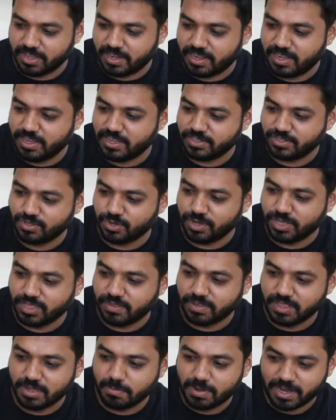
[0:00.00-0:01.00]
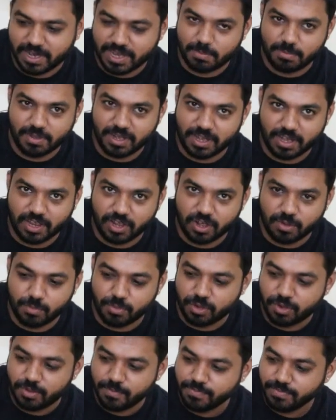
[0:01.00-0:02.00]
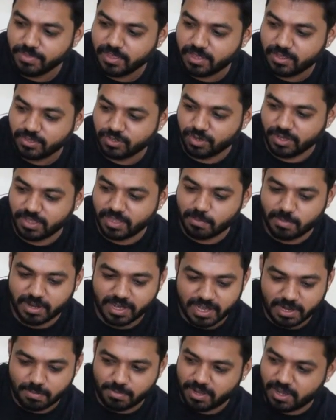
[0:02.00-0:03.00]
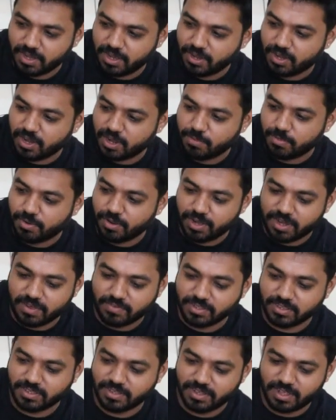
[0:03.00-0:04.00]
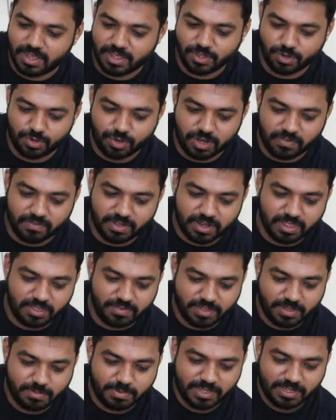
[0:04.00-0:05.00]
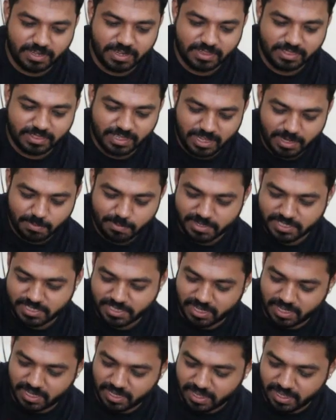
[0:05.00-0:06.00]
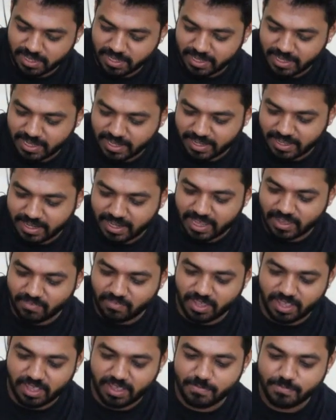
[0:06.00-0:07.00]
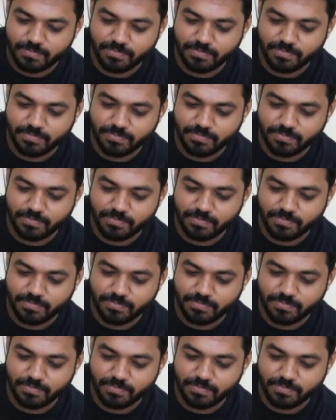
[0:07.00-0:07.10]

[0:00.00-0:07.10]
சொல்லிடுறேன் ஸோ இது வந்து பக்கெட் பிரியாணி காம்போ ஸோ இந்த பக்கெட் பிரியாணி காம்போவில் வந்து அது கூட வர்றது வந்து பார்த்திங்கன்னா தயிர் பச்சடி கிரேவி